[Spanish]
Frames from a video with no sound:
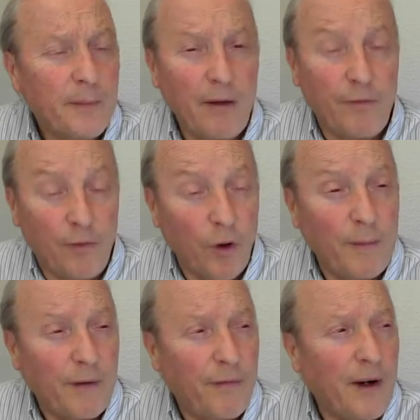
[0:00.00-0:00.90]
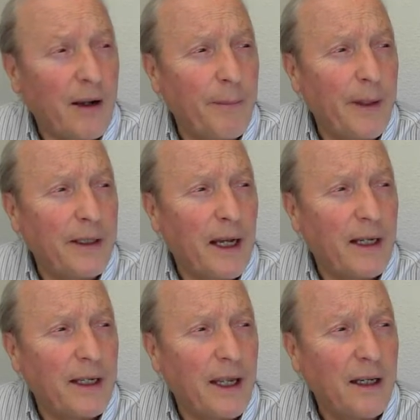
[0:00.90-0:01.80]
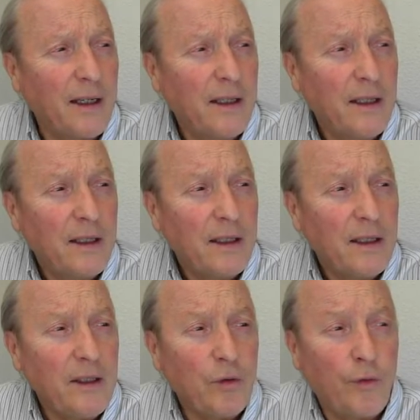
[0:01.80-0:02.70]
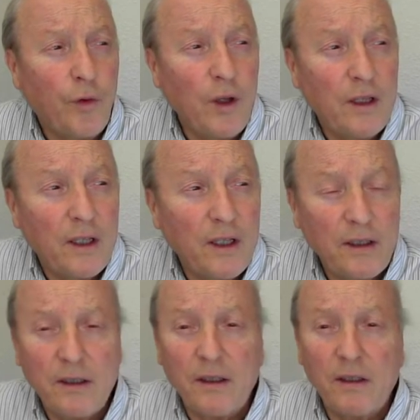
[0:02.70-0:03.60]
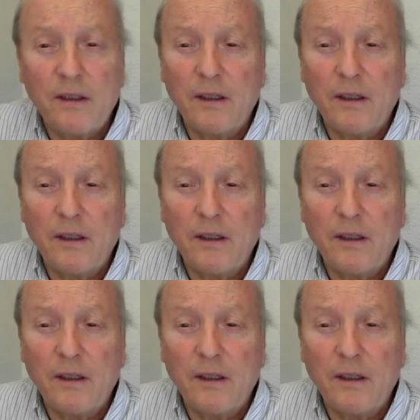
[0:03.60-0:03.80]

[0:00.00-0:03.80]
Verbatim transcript: en forma fragmentaria y sus fuentes